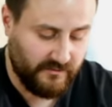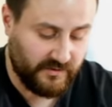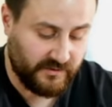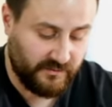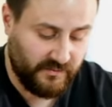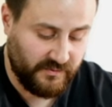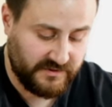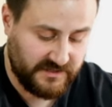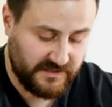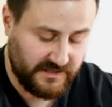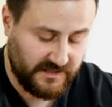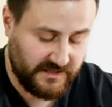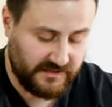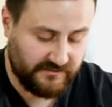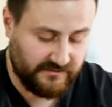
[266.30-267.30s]
Вот.
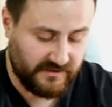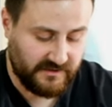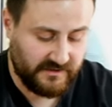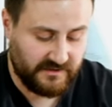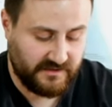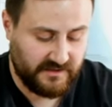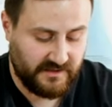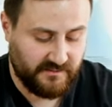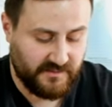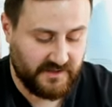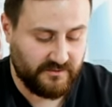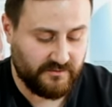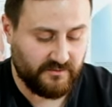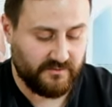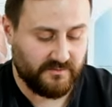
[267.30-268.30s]
После этого я
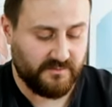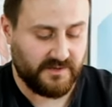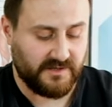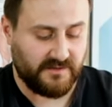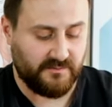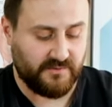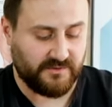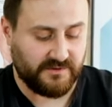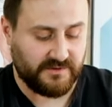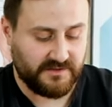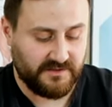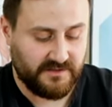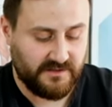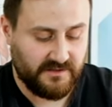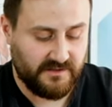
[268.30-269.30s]
могу
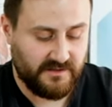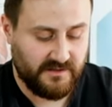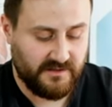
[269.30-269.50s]
поработать